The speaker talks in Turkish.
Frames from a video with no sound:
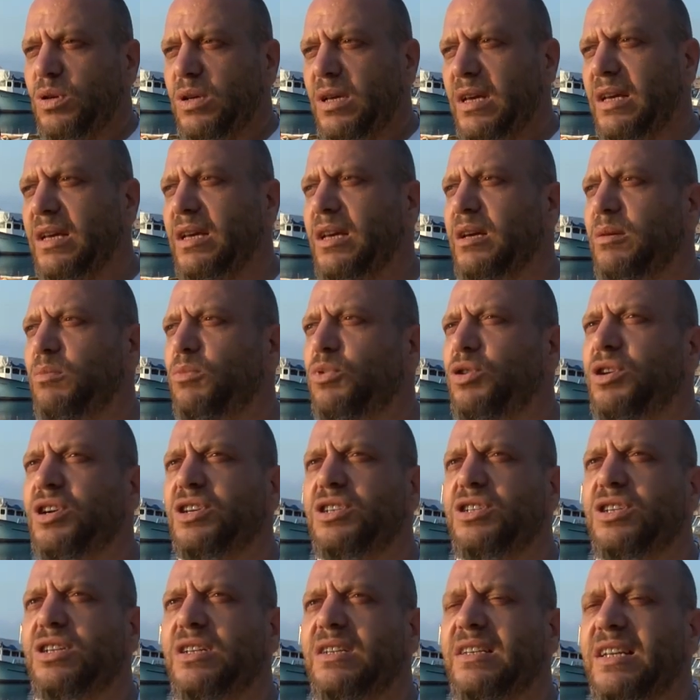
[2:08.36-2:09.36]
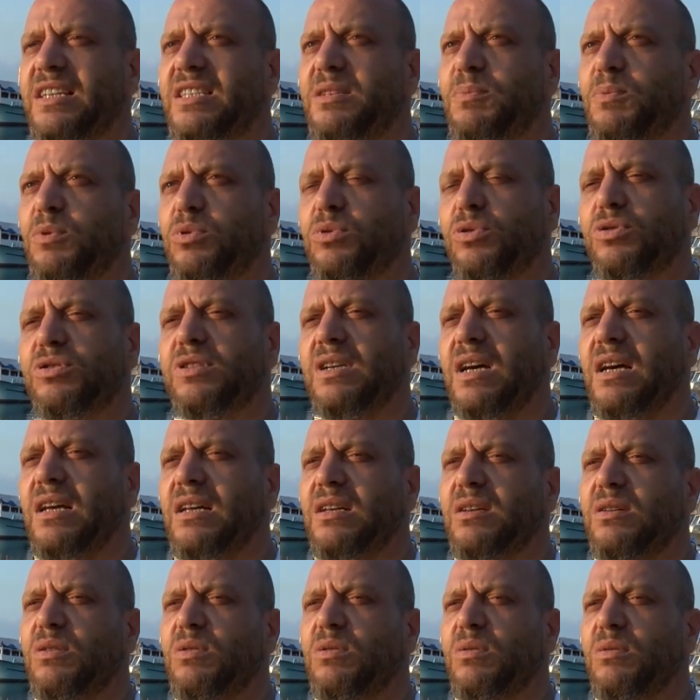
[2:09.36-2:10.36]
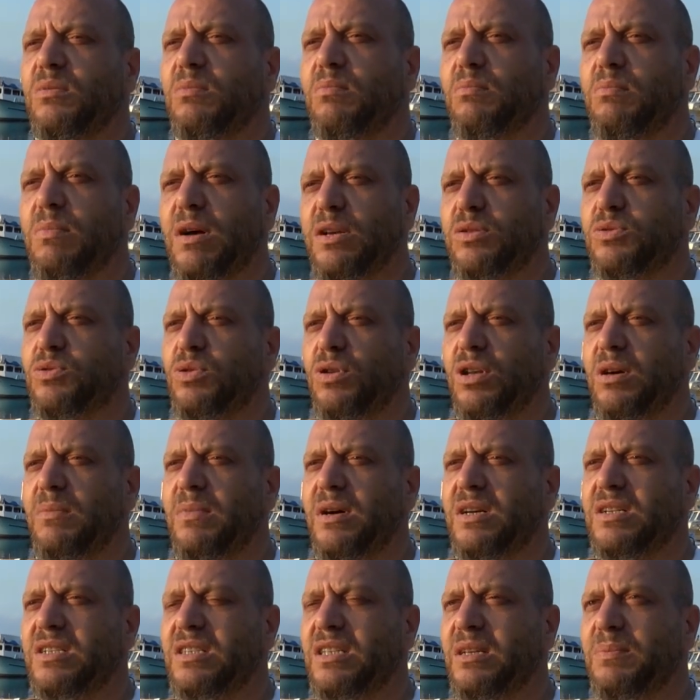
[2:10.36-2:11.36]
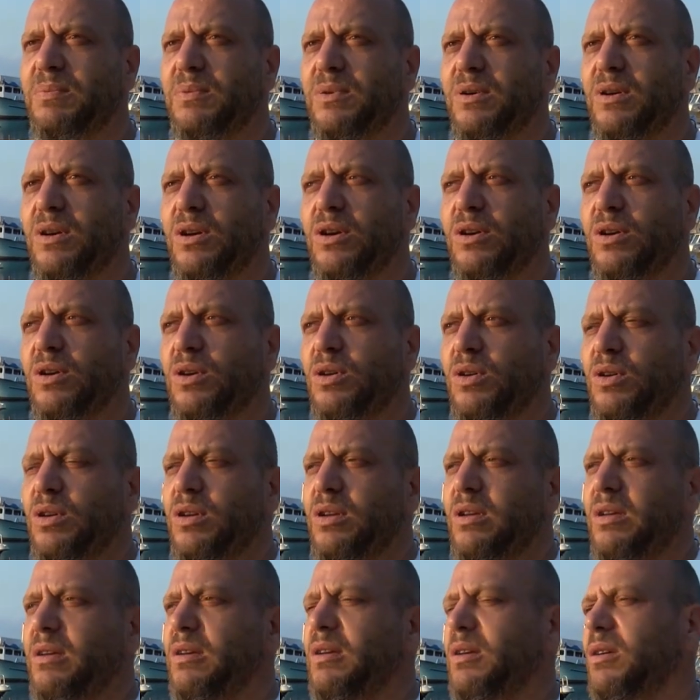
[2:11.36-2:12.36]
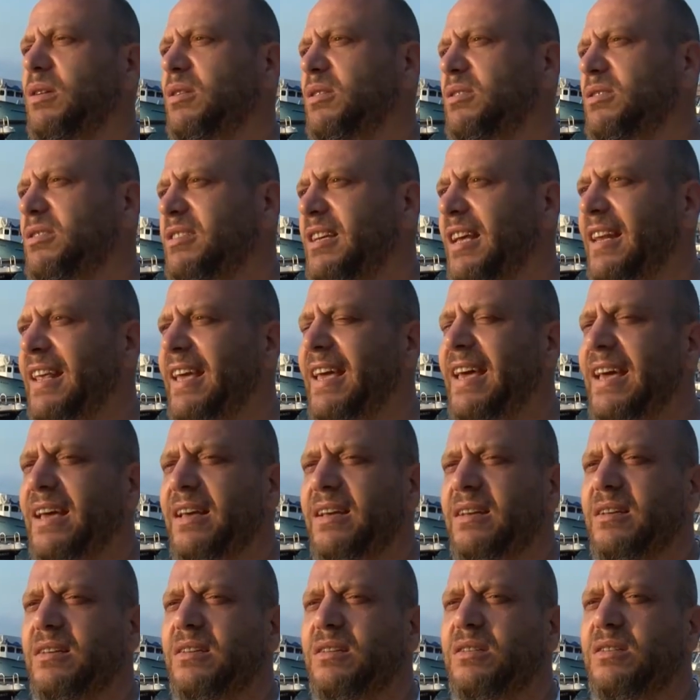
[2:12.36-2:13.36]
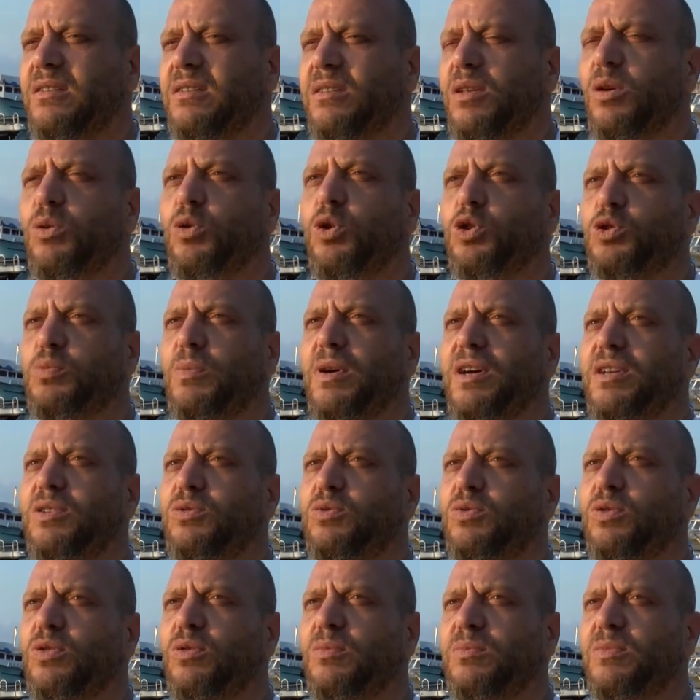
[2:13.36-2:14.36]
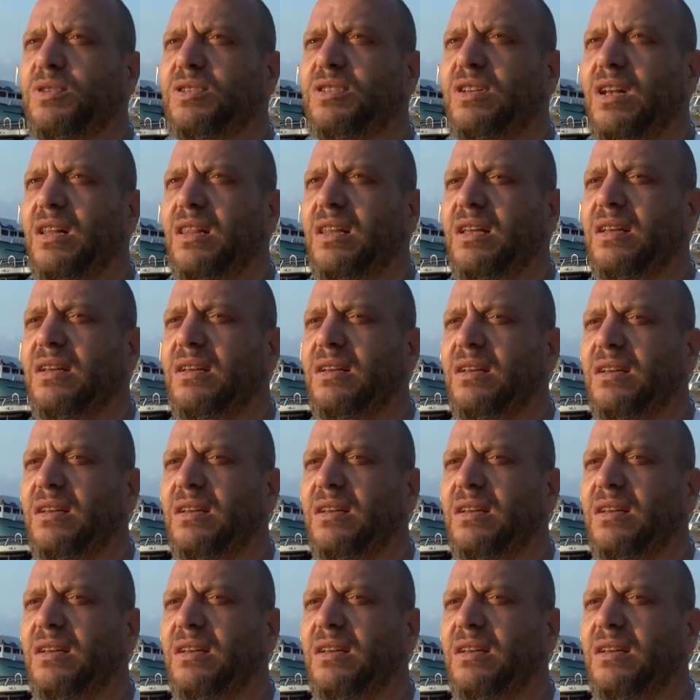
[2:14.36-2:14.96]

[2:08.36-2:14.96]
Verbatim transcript: Ee, bu kış nasip olursa bastona başlayıp seneye de koşmak istiyorum inşallah.